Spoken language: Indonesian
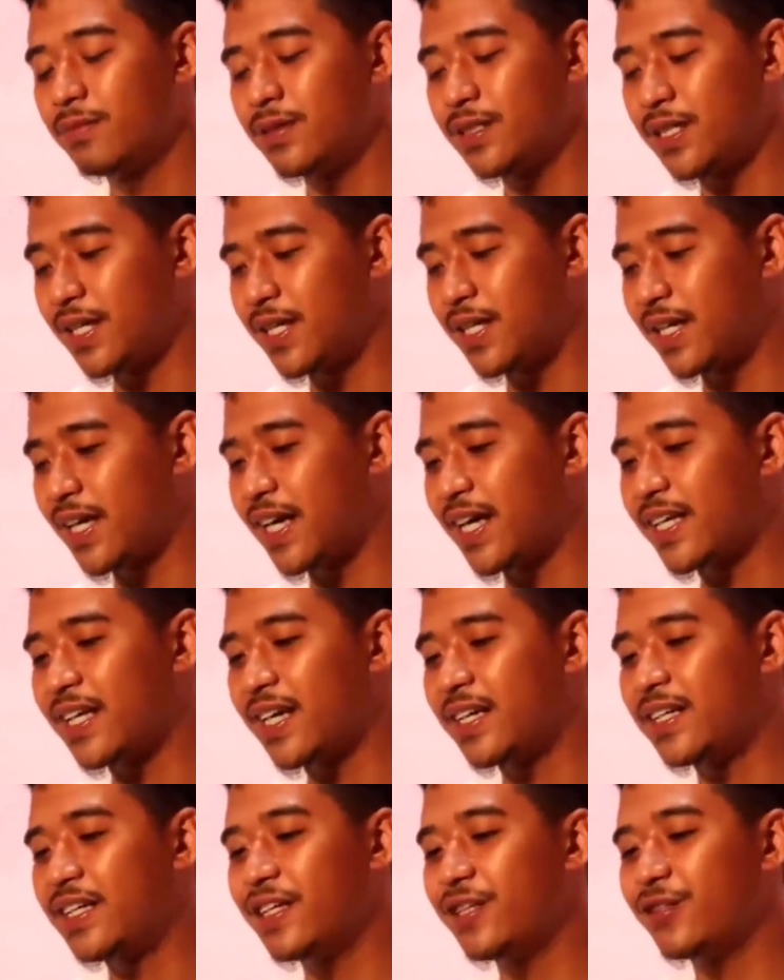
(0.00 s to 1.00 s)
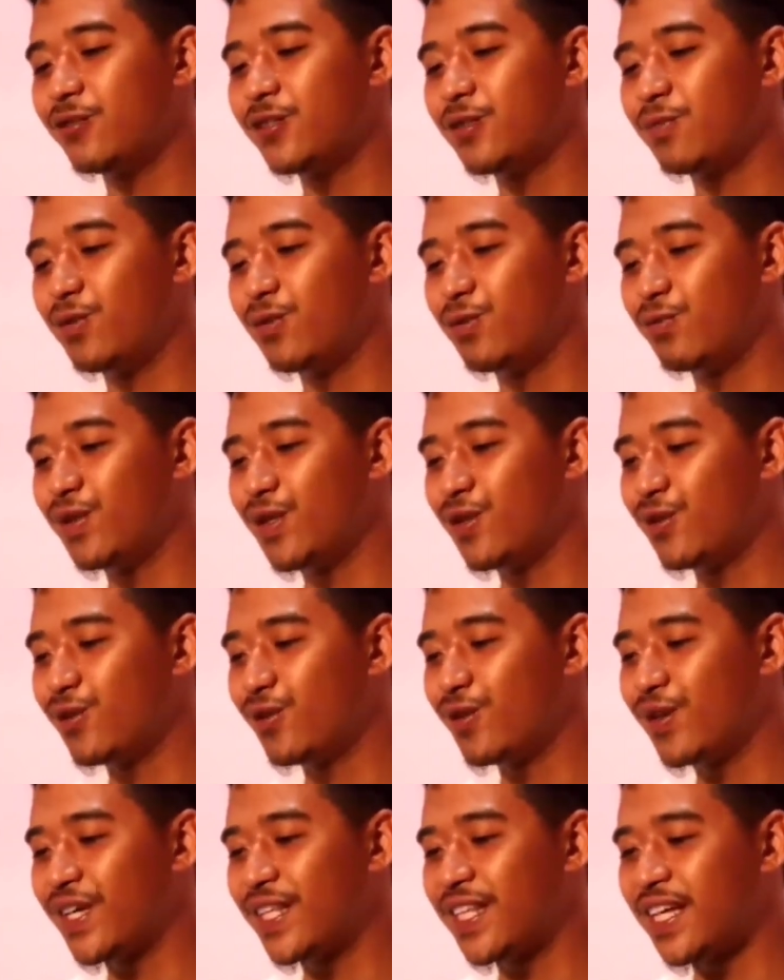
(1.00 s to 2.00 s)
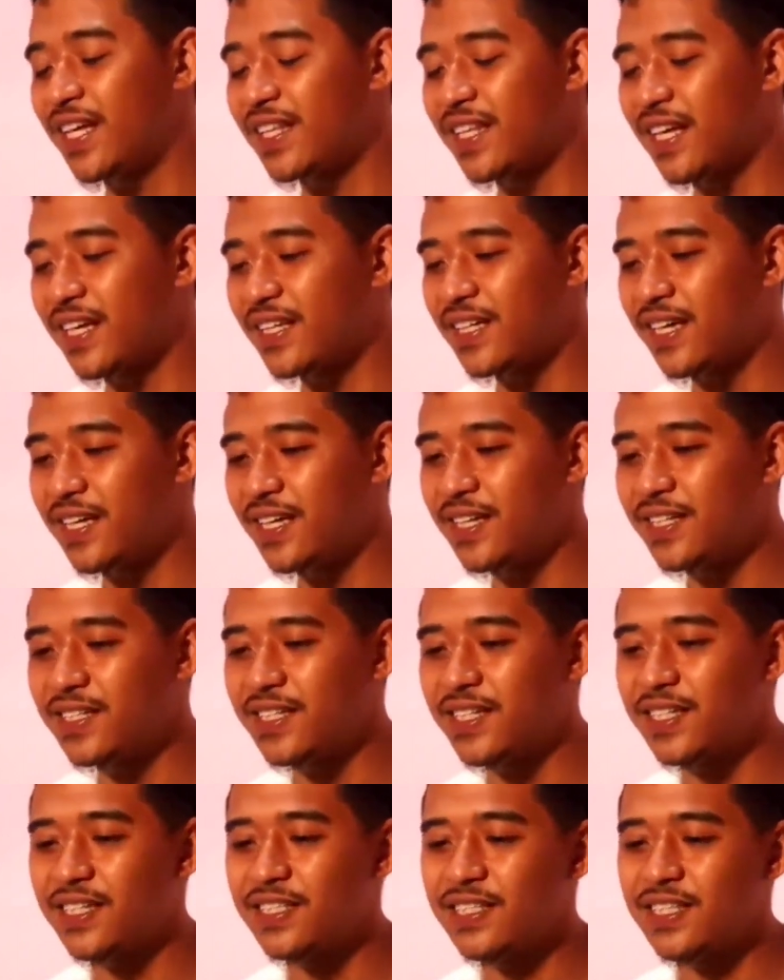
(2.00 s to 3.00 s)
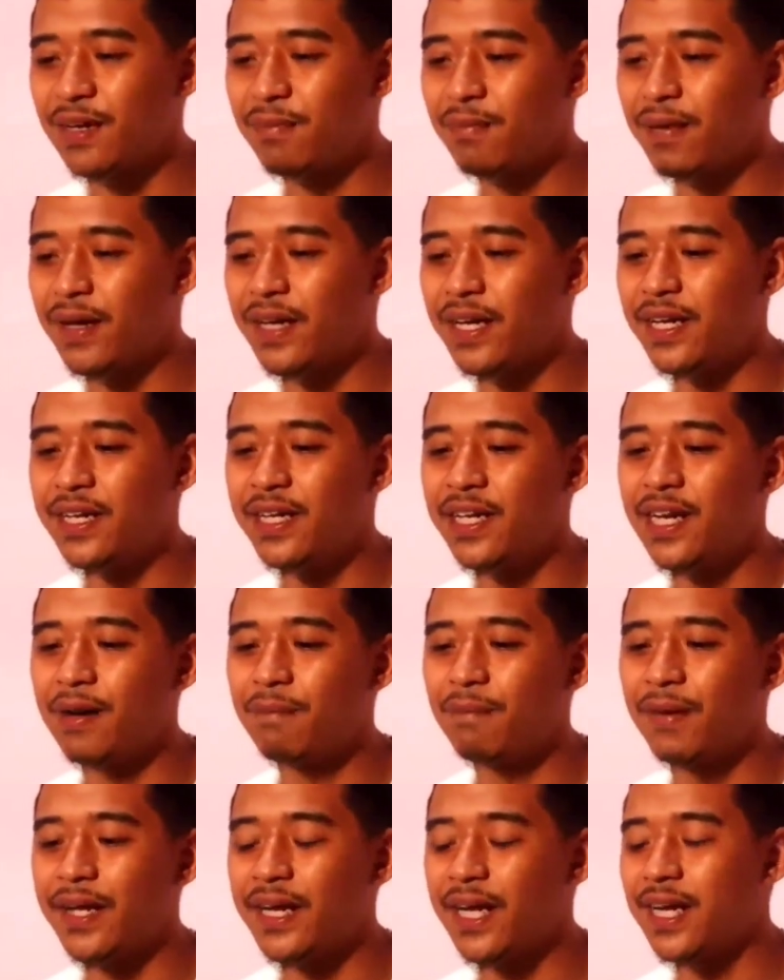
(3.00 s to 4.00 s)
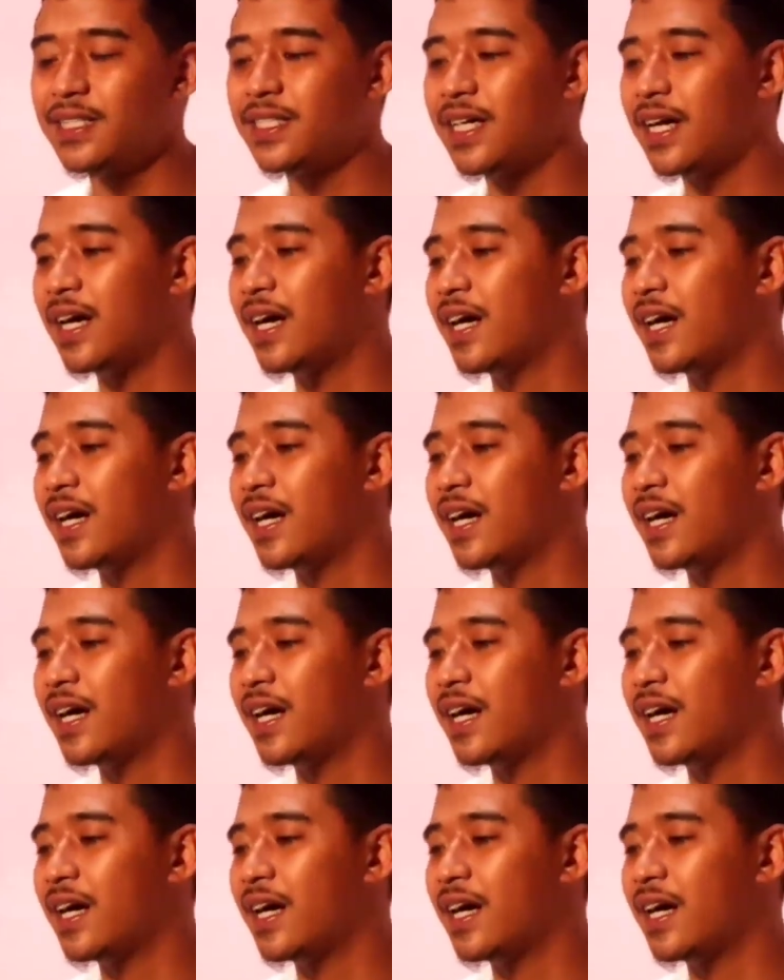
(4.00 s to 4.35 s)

Misalnya kayak tadi itu sebelum tidur kita tanyain kita setiap hari ini ngapain